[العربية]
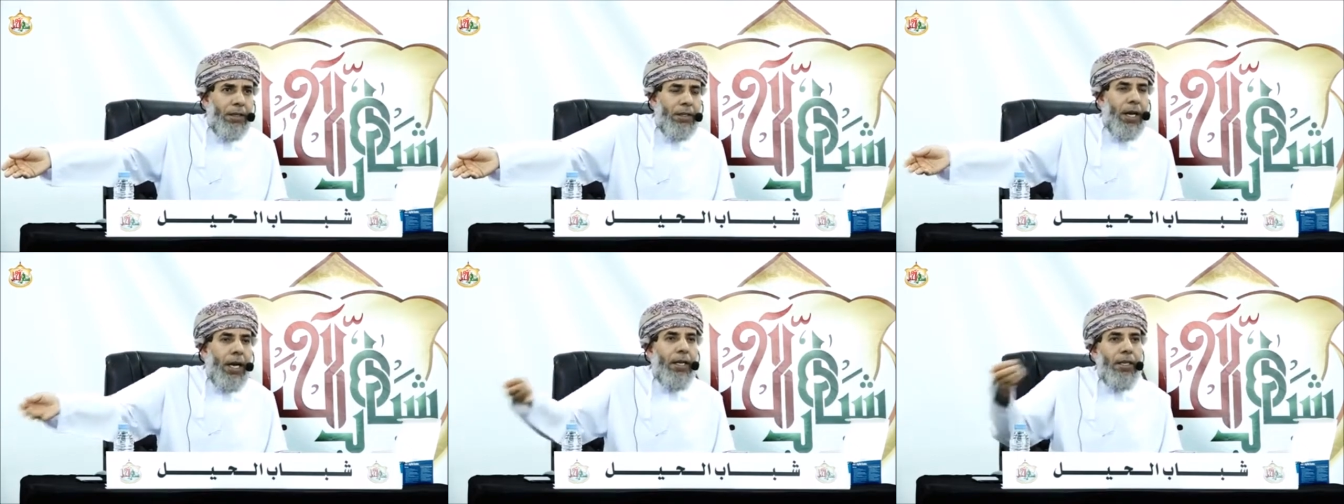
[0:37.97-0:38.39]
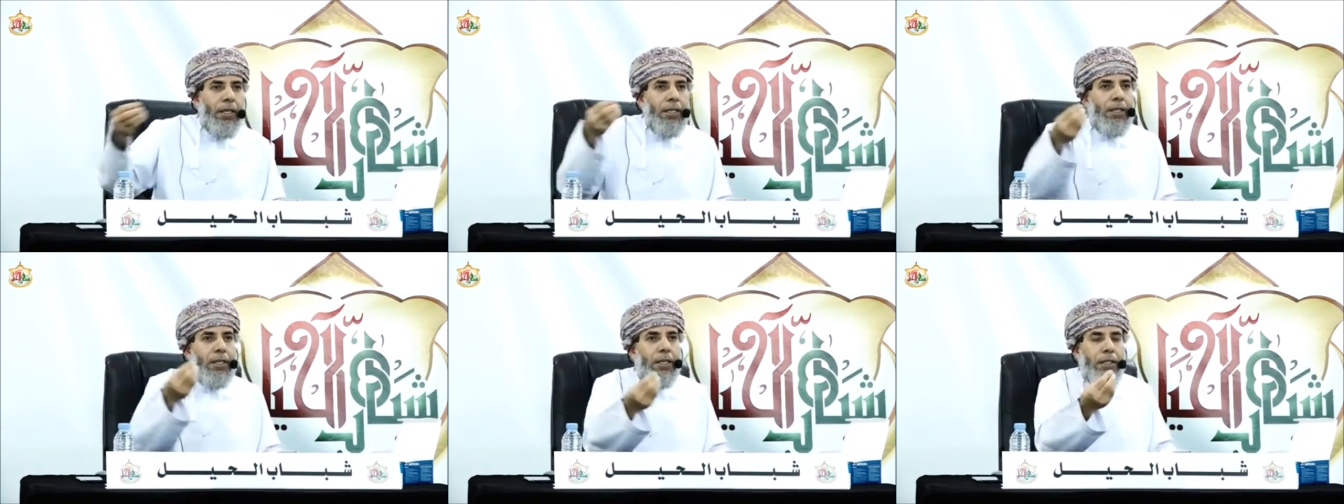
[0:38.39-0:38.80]
يعني
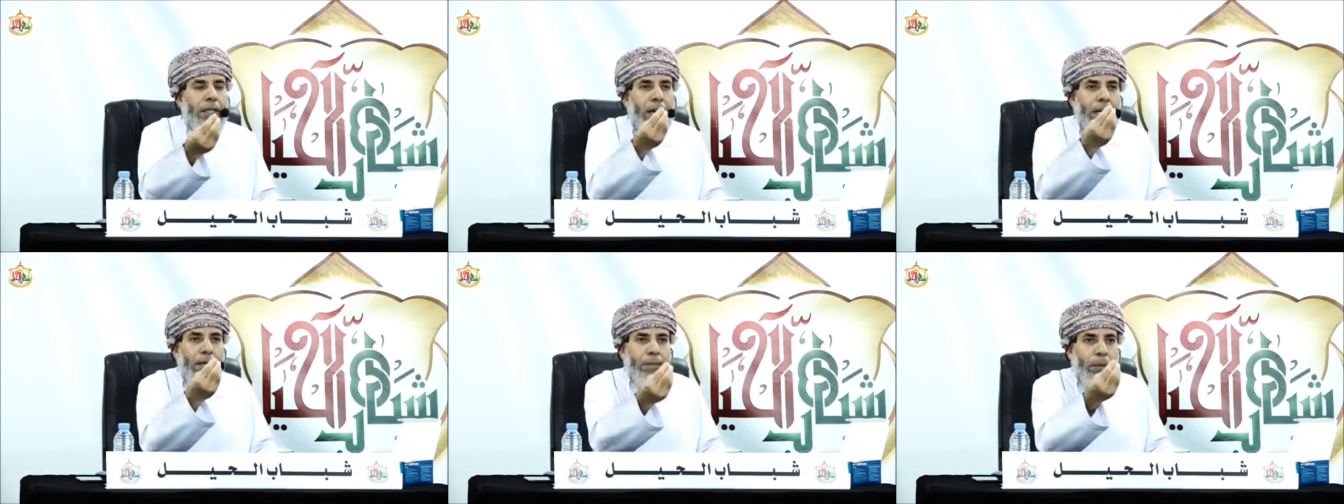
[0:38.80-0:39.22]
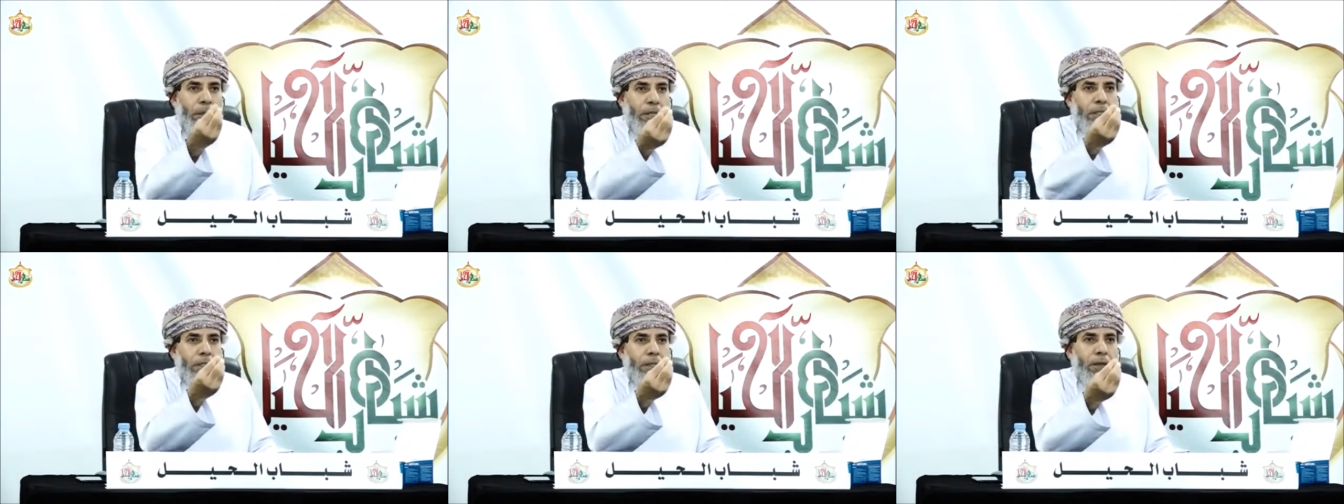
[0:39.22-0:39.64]
يعني
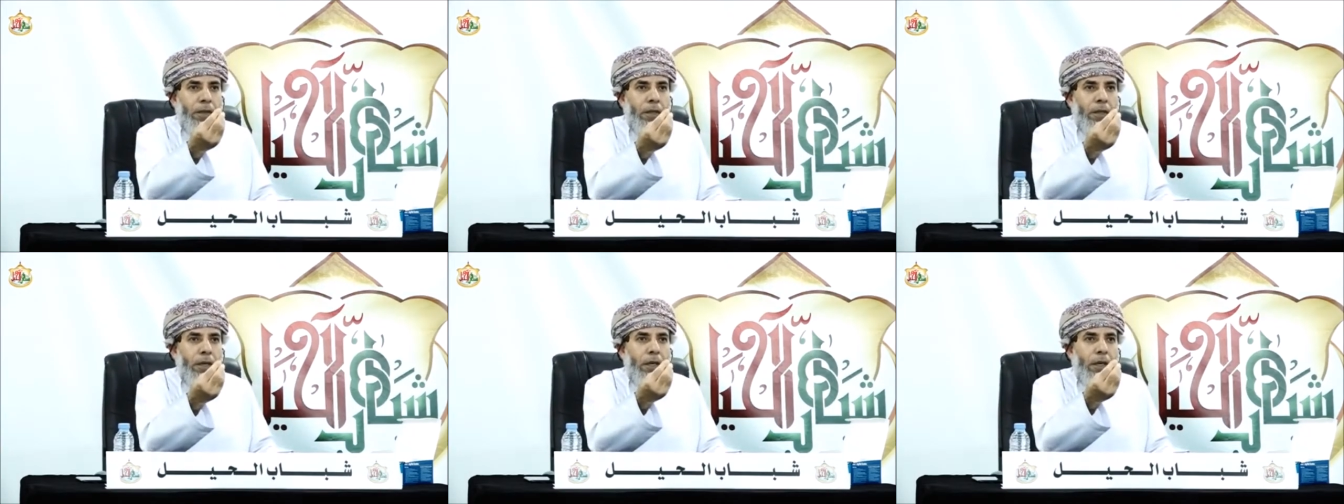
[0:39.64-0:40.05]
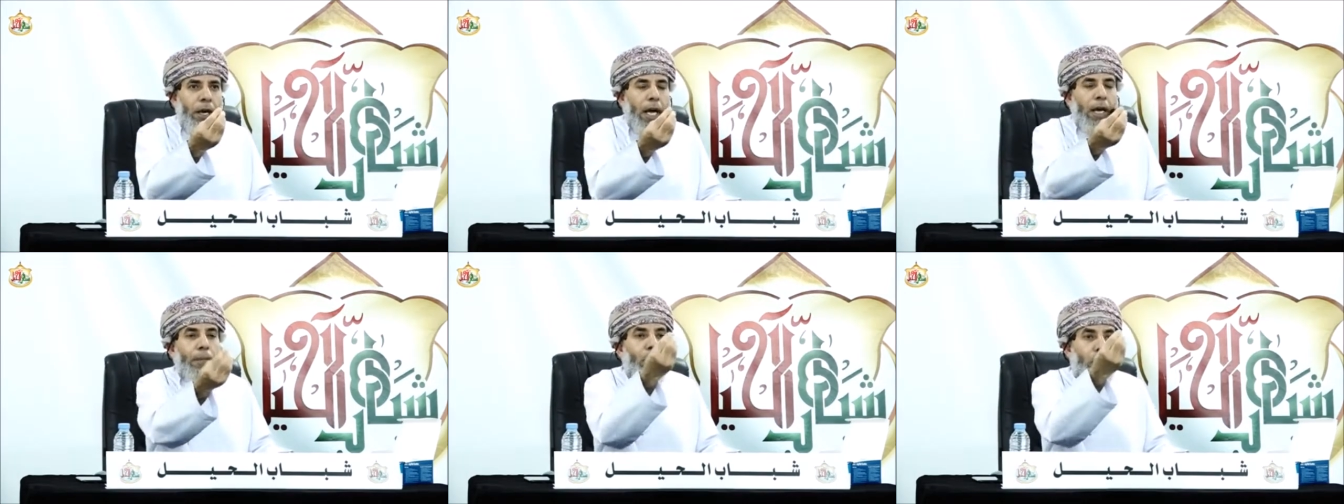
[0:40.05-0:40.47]
بنت
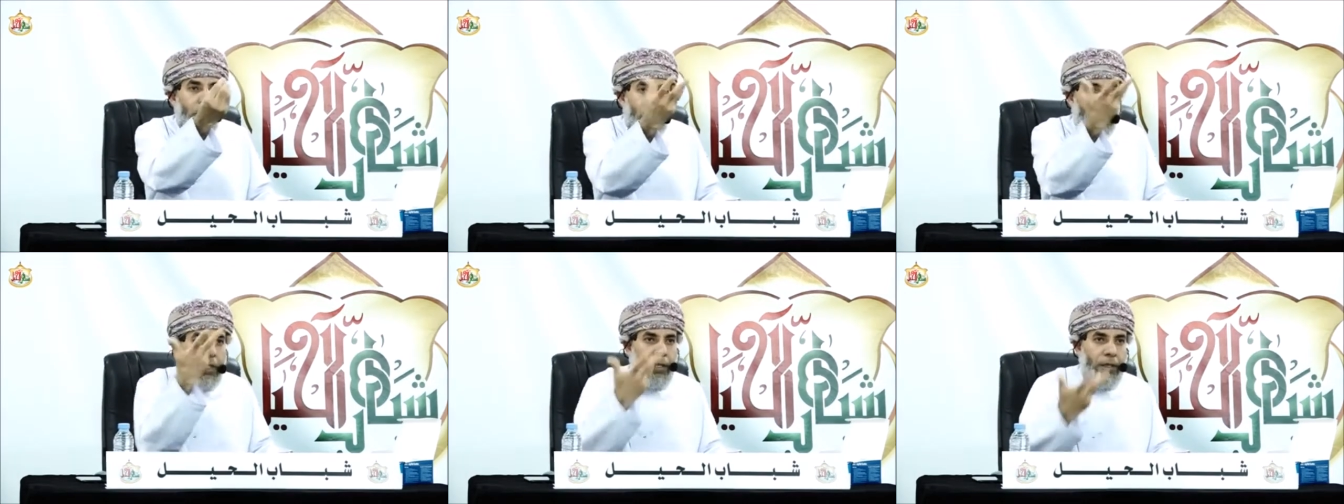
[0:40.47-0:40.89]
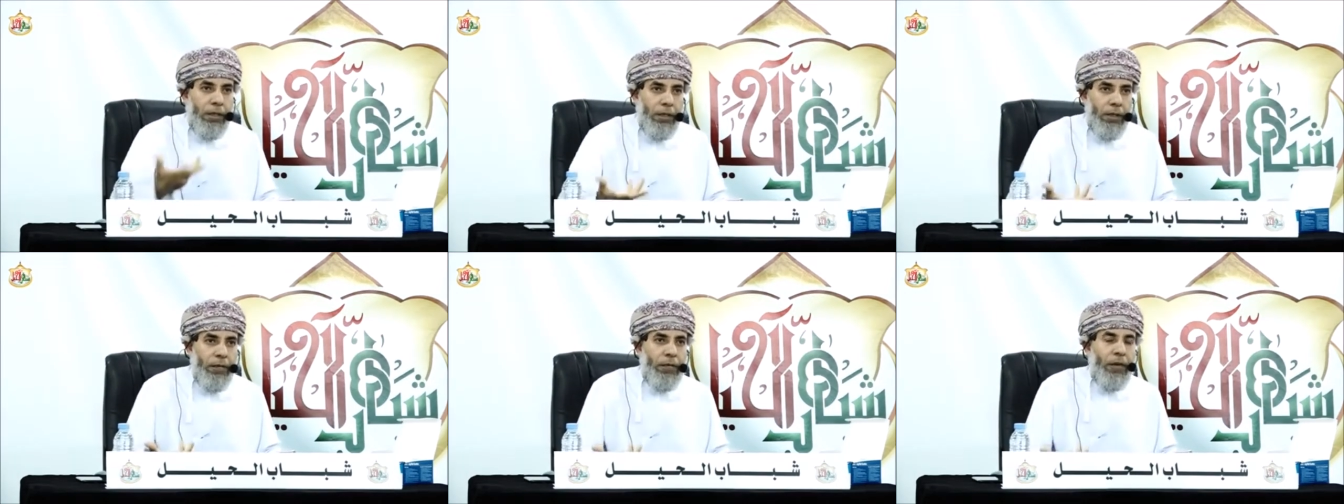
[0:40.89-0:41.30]
24 سنة
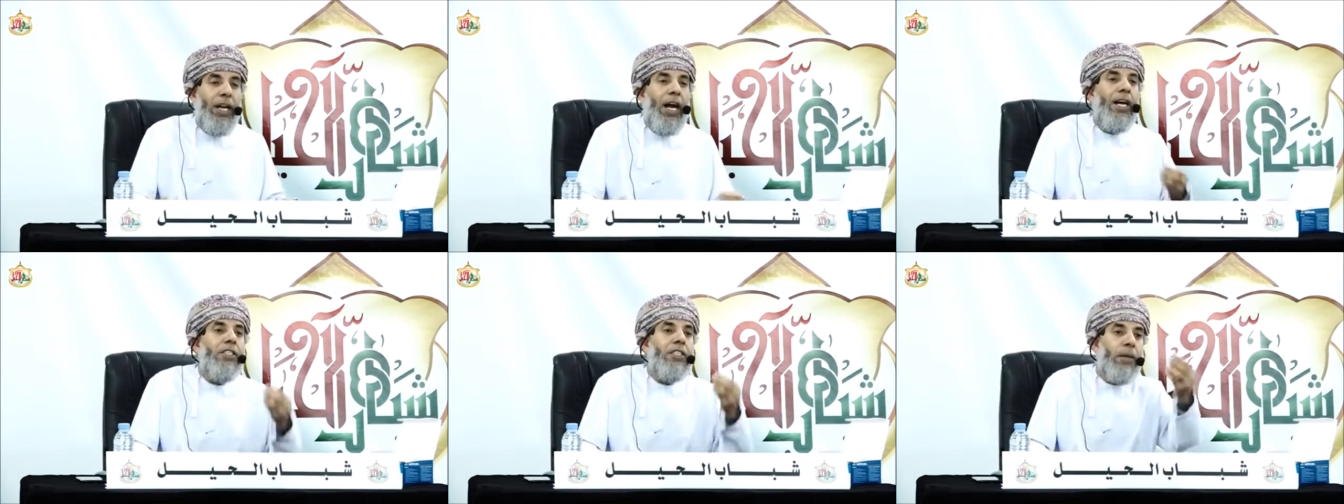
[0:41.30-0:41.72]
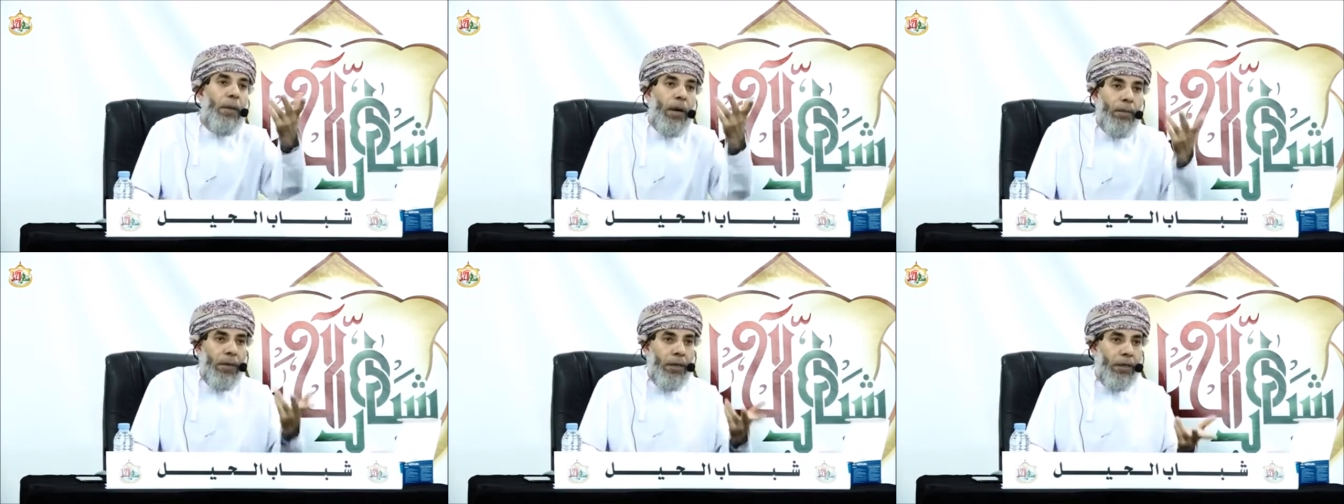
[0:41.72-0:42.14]
في ريعان
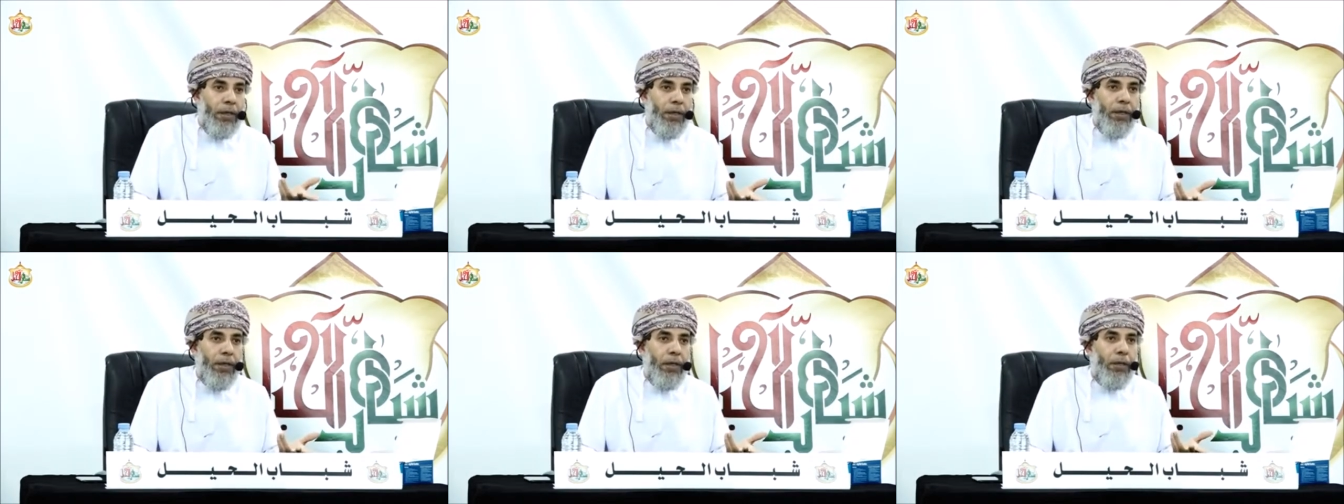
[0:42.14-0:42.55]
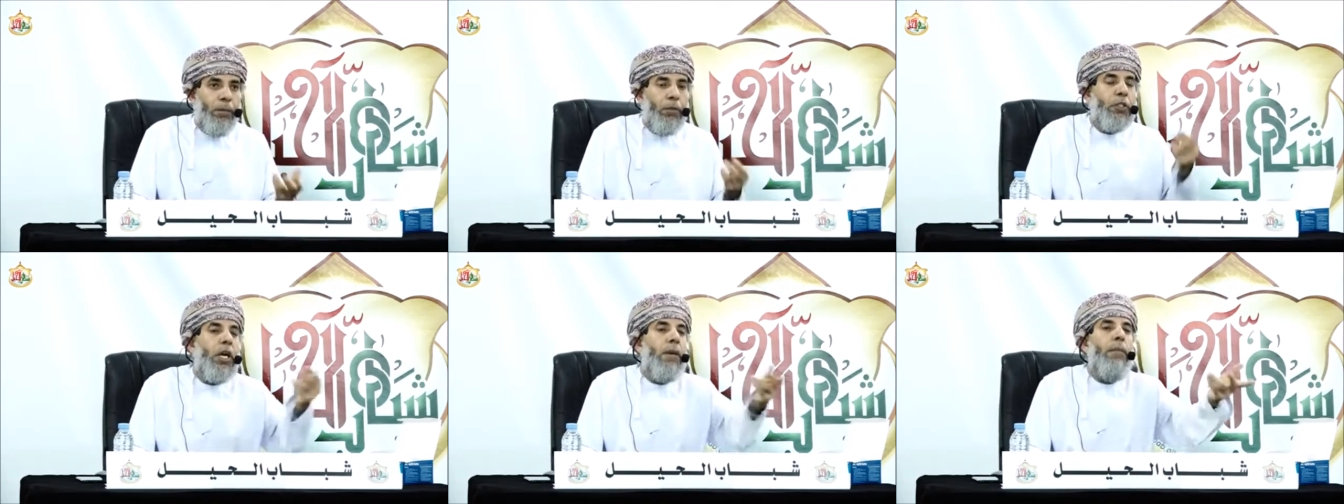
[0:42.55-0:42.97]
شبابها
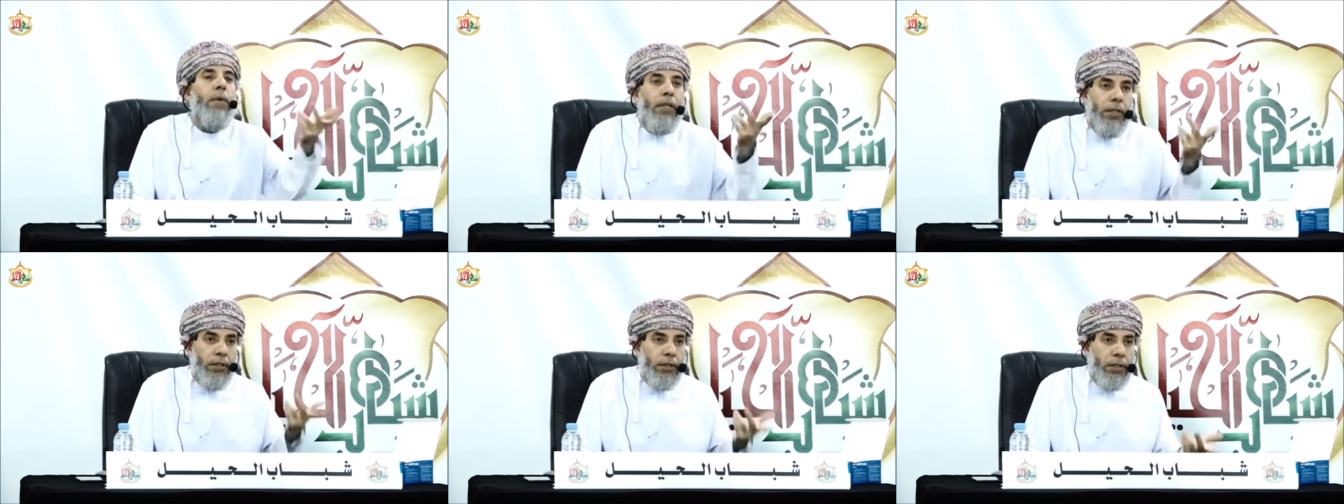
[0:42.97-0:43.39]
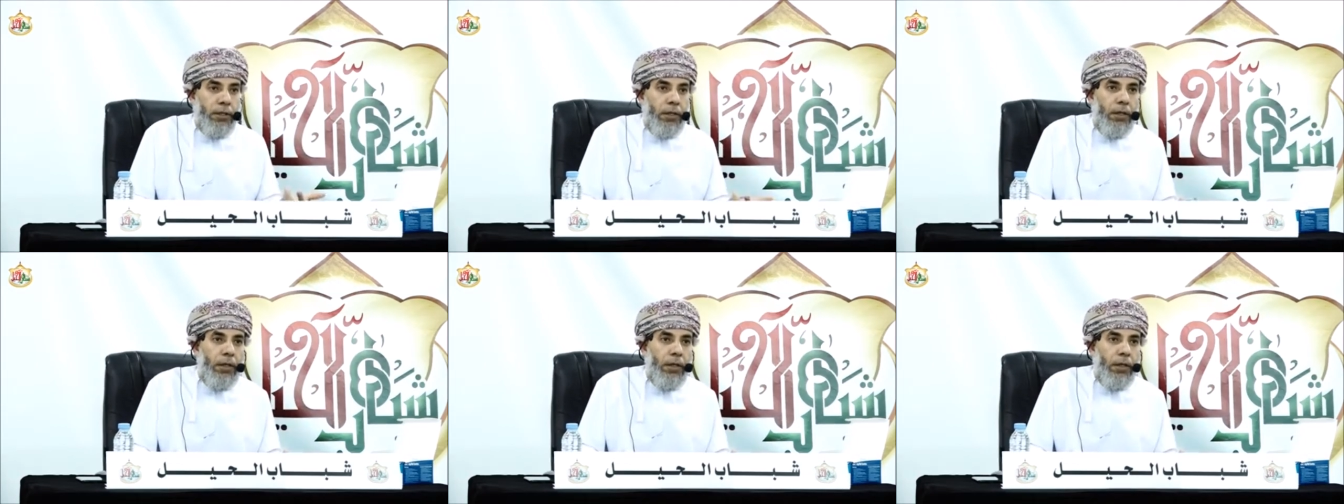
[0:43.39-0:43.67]
مصاب بالإيدز